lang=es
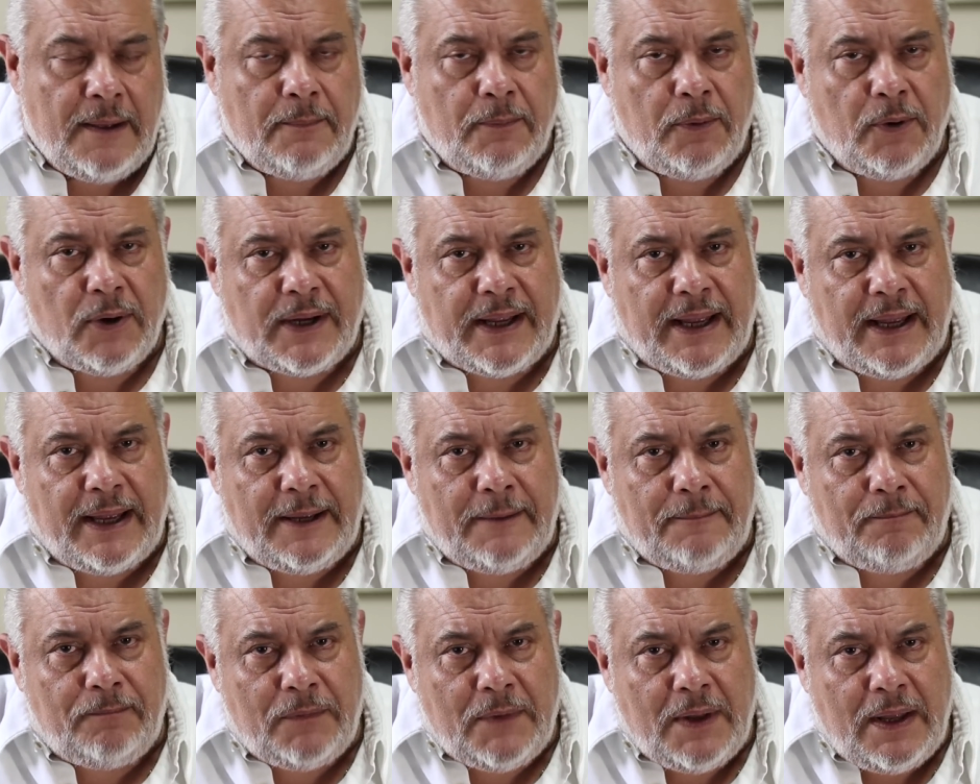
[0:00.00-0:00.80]

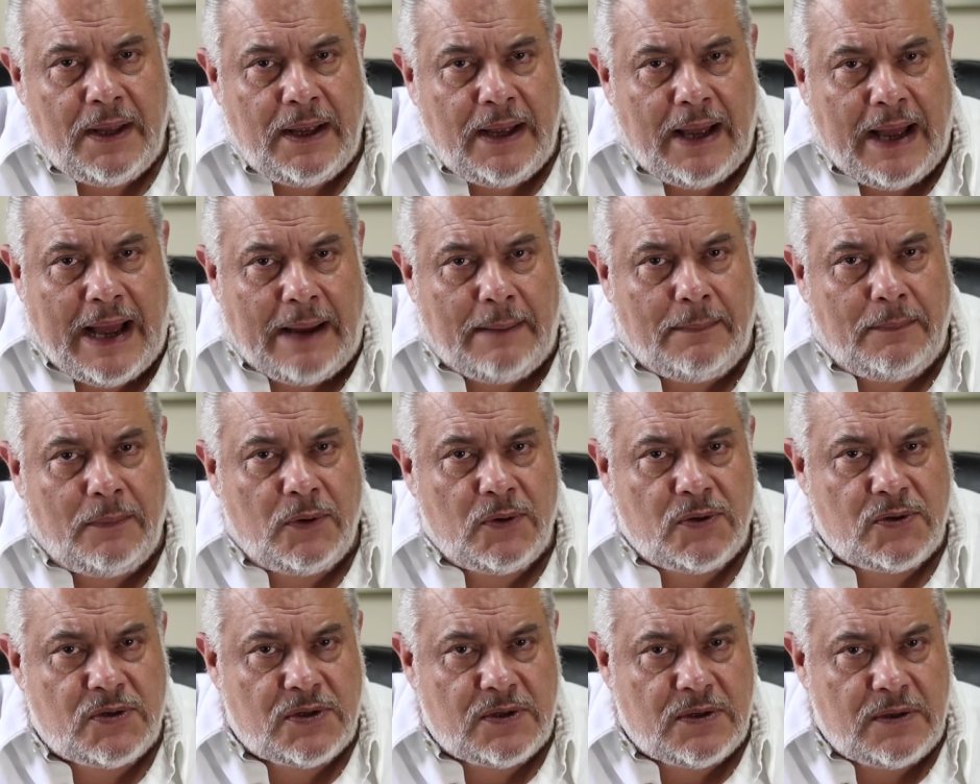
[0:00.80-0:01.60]
Porque
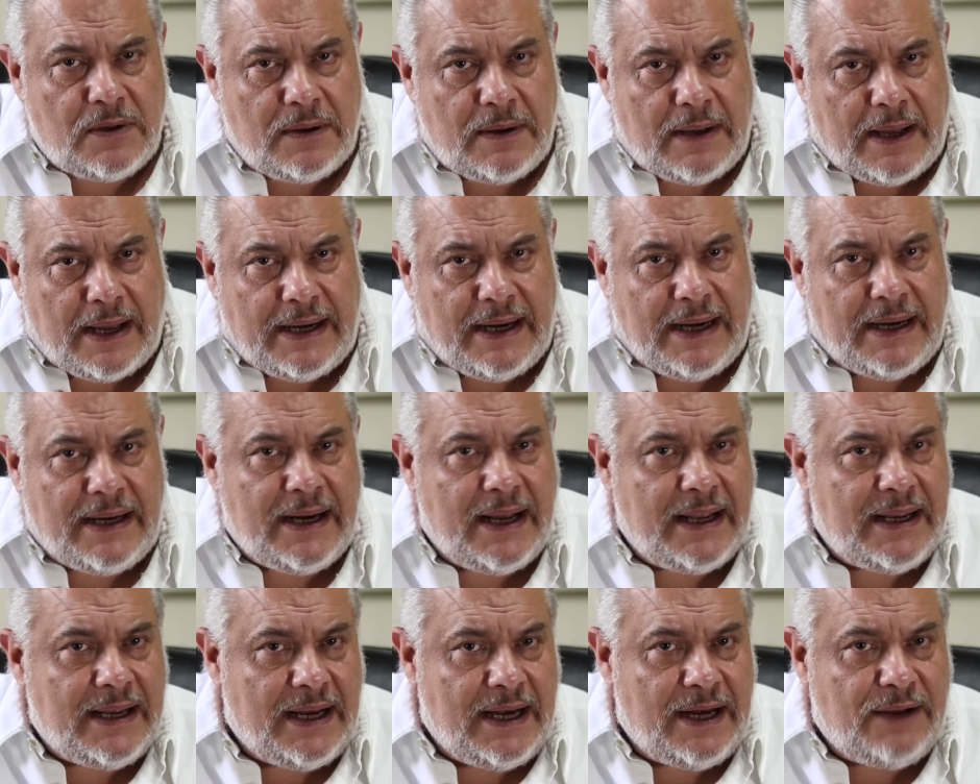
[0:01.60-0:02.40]
ambos,
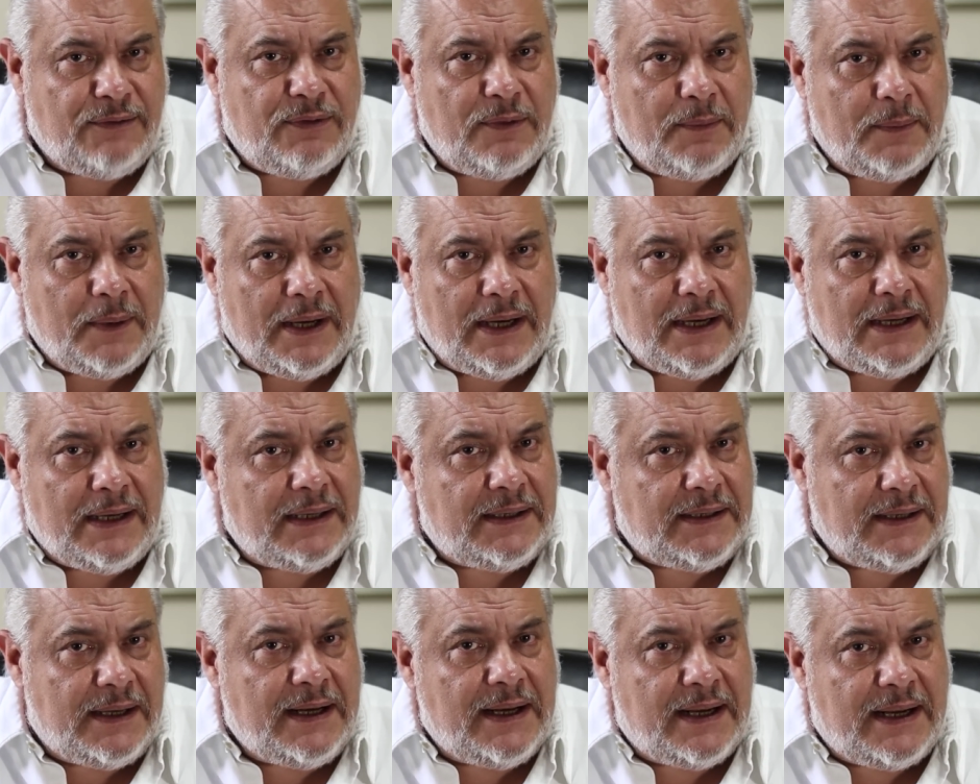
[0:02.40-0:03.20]
Arena y el
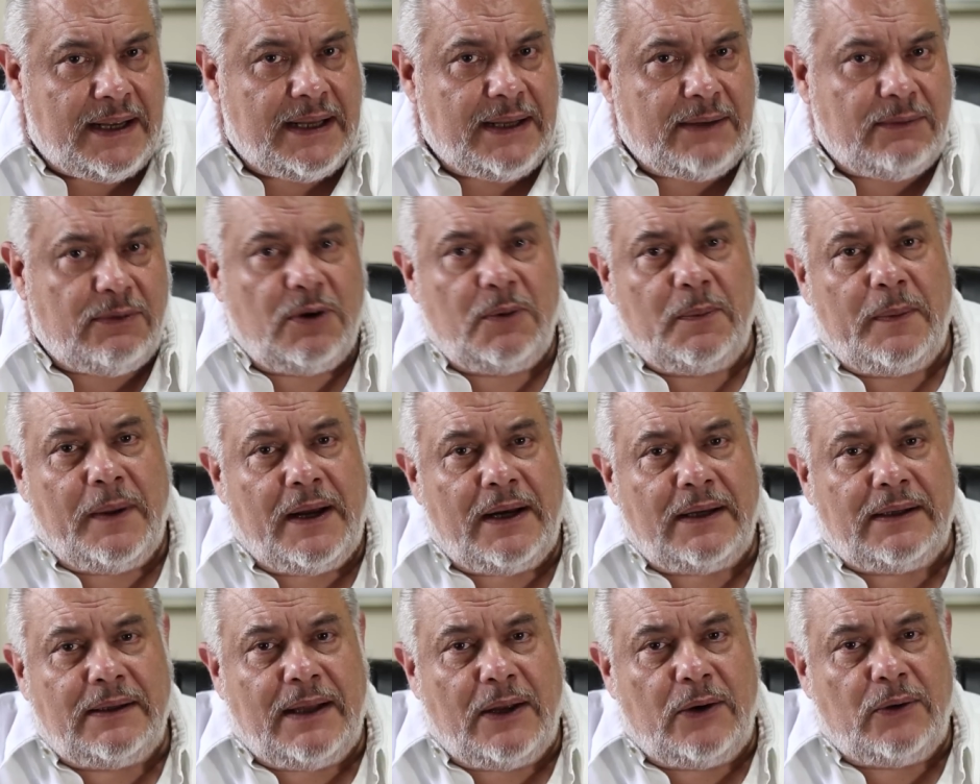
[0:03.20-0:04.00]
FMLN, tienen que
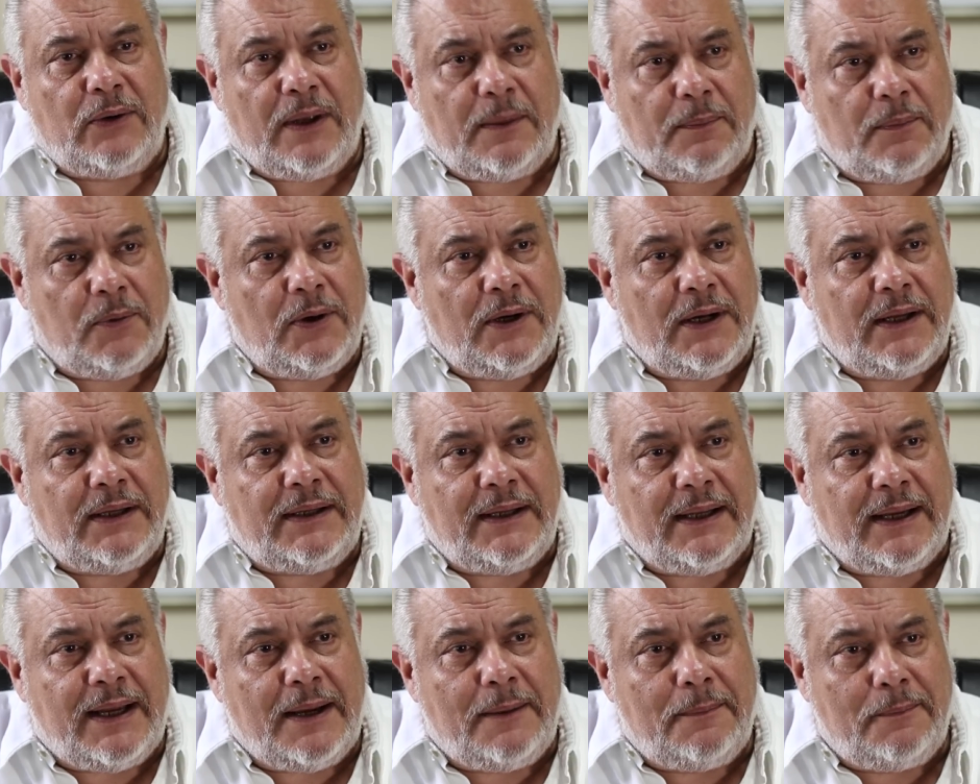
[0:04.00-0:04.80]
devolver deuda
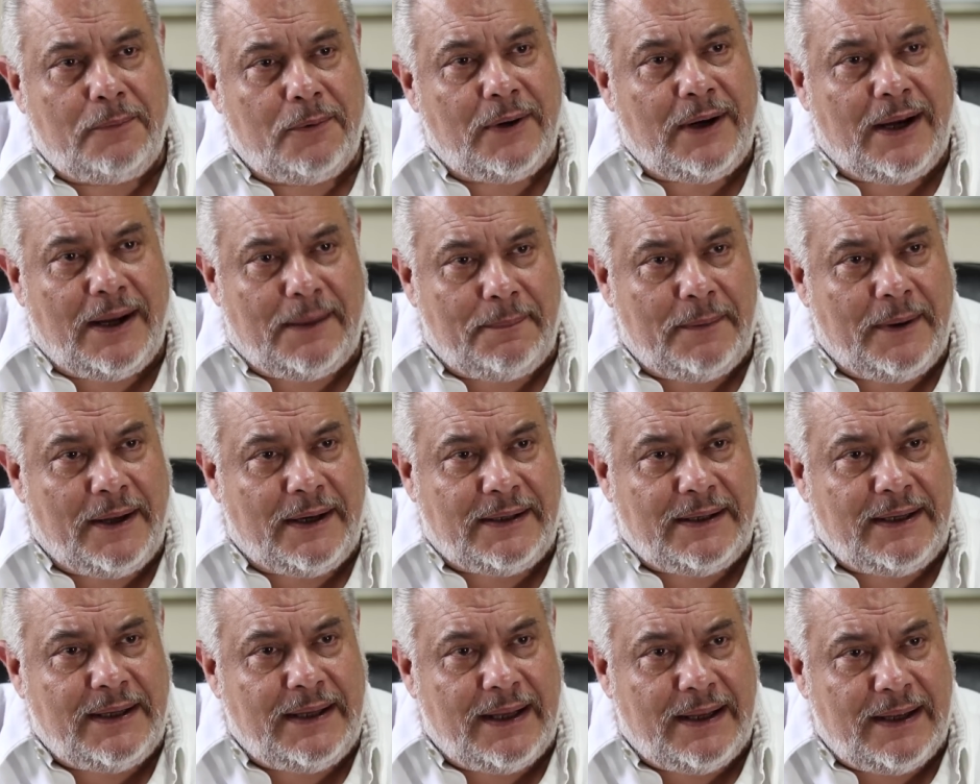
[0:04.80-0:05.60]
política por la
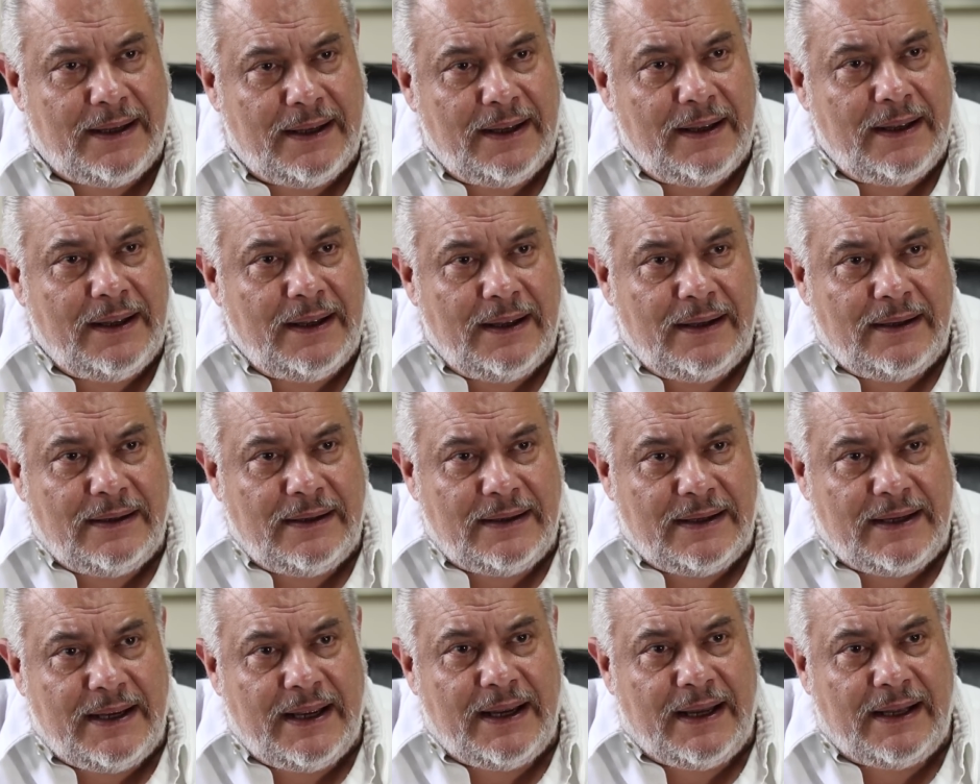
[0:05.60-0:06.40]
pérdida
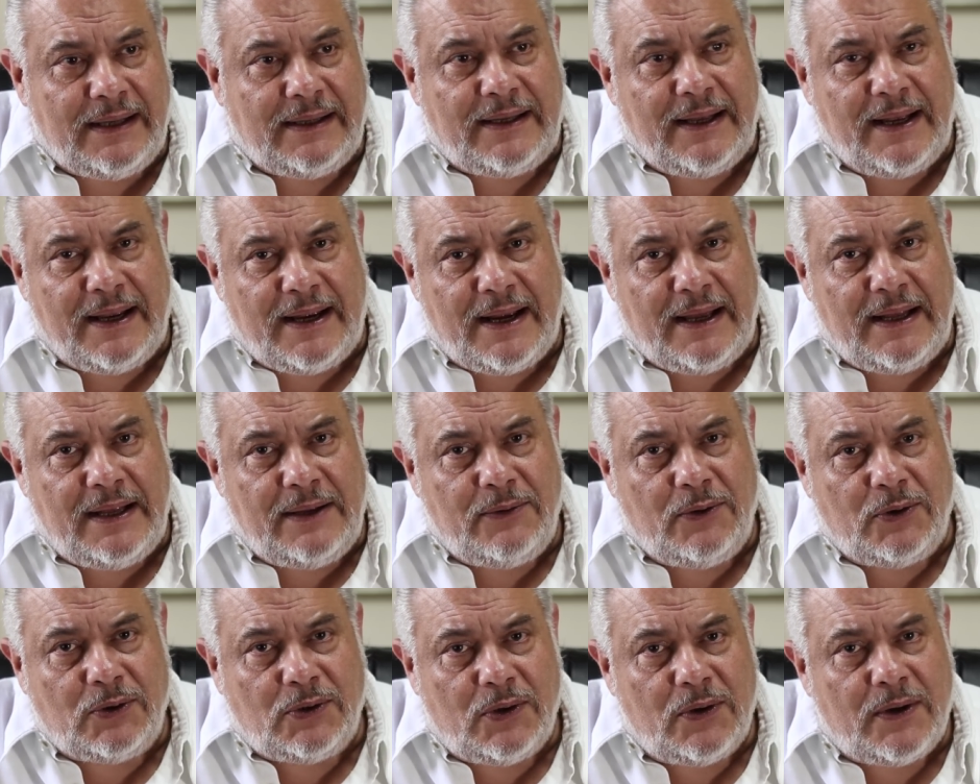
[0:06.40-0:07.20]
gigantesca de
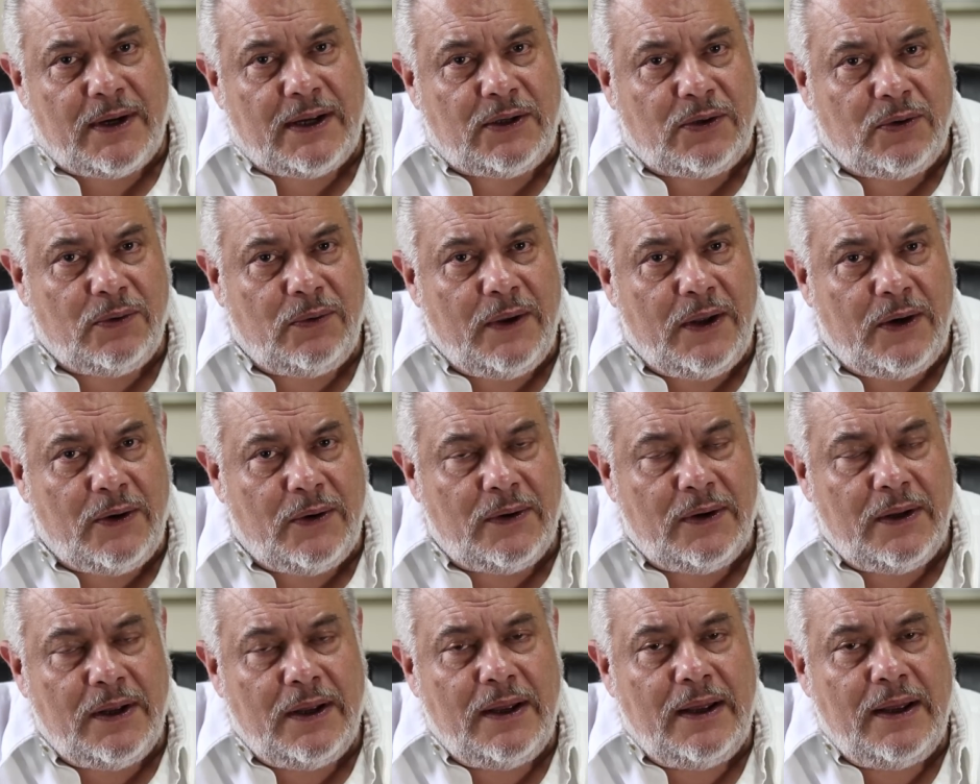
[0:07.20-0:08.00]
votos que
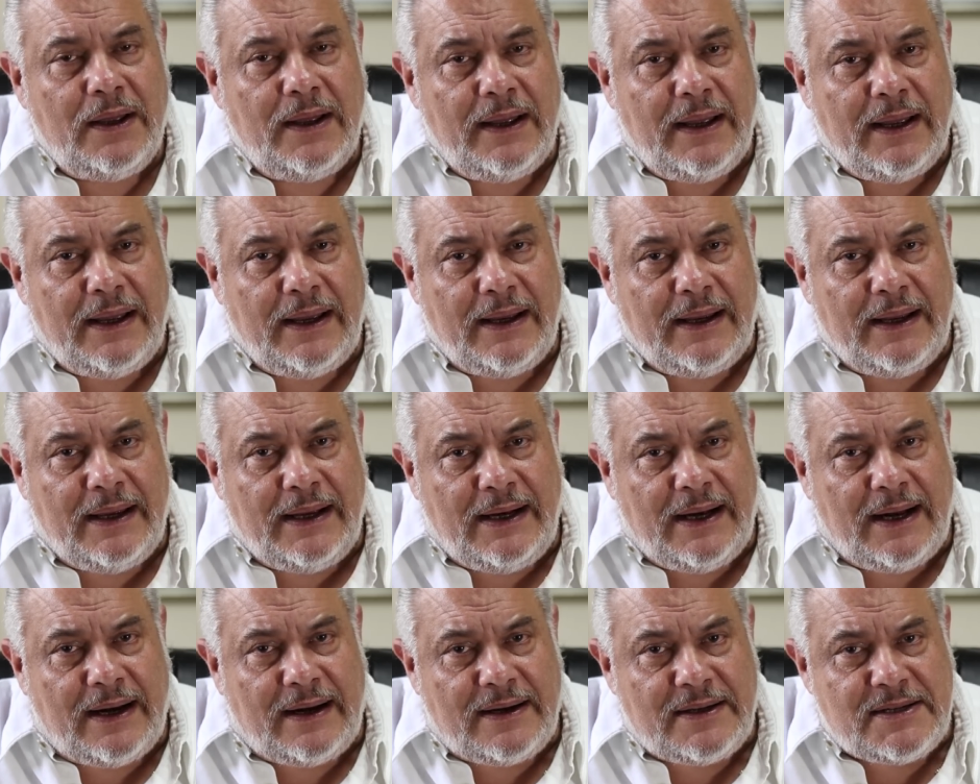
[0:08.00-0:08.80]
tuvieron eh,
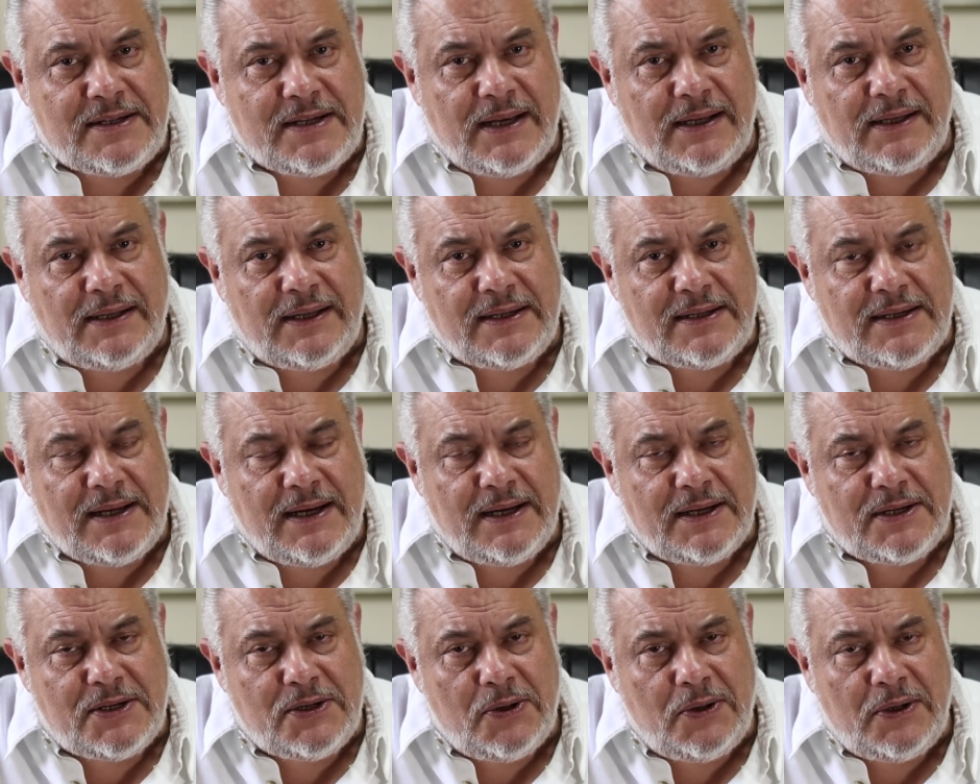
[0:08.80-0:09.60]
en las recientes
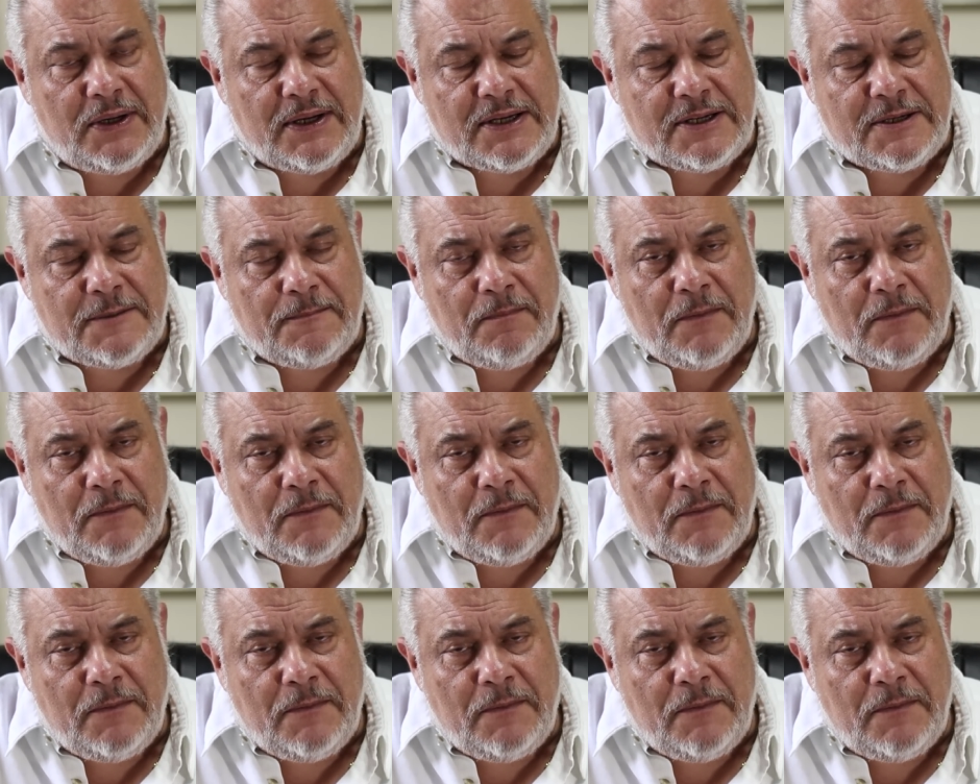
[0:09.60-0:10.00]
elecciones.